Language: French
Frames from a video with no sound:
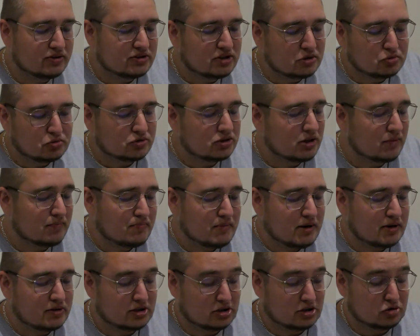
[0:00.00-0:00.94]
c'est tout simple,
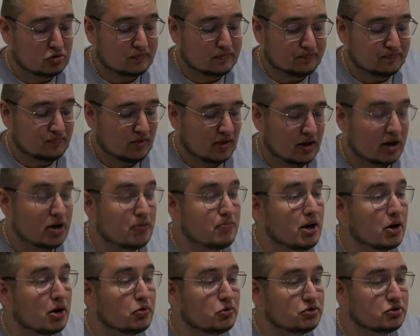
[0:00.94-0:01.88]
mais c'est, il est
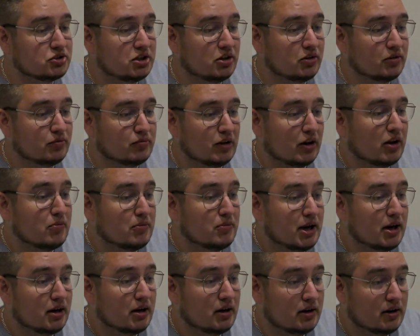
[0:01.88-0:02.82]
bien croustillant. Enfin, il est
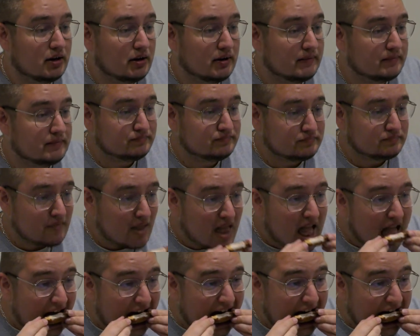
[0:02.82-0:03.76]
bien. est bien
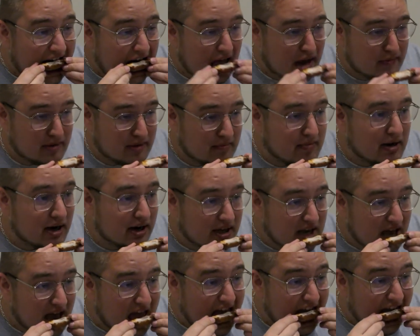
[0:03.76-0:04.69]
mariné. Hein, il est bien
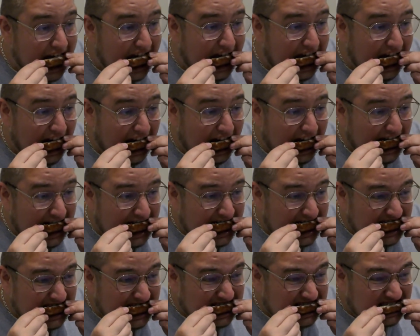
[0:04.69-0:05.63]
mariné.
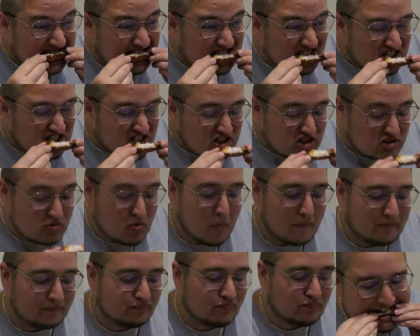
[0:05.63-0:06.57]
qui change tout.
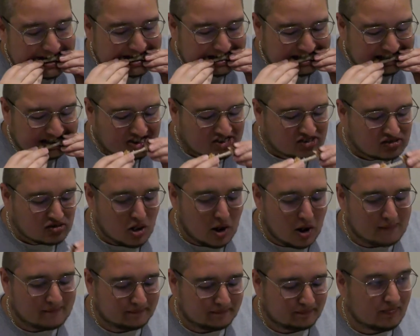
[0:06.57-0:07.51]
Les acras, ils
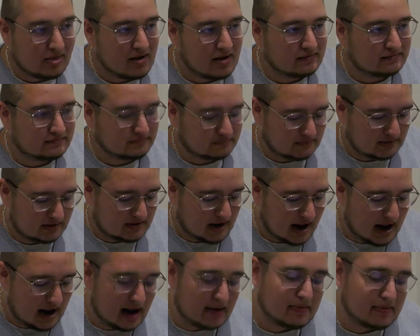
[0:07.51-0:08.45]
sont trop bons.
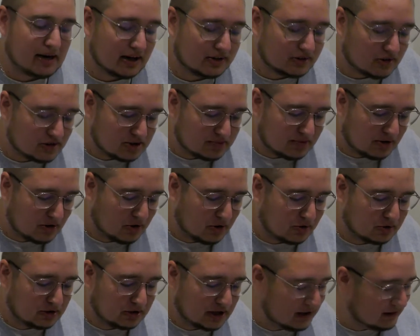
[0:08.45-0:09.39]
Ah bah attends, j'ai pas encore
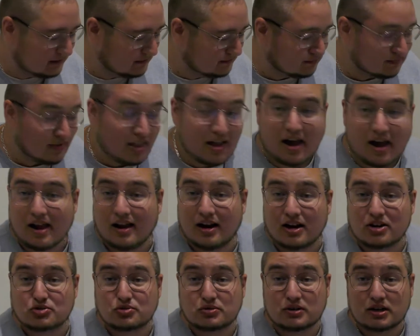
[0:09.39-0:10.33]
goûté.
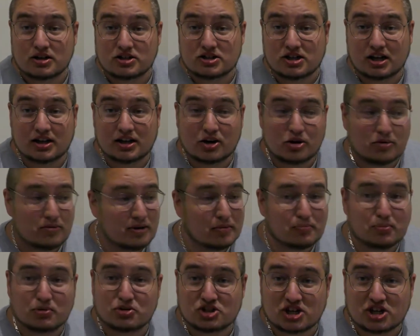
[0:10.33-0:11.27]
Arachou, elle a déjà dégommé un
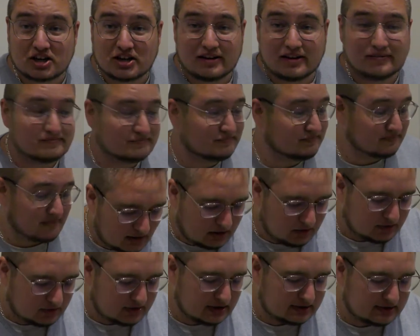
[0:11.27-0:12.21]
peu de chaque. Hein.
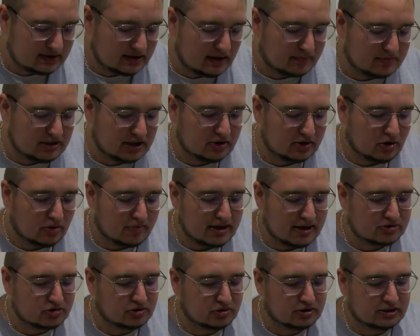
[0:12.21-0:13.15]
Donc ça, c'est la petite gambasse, tu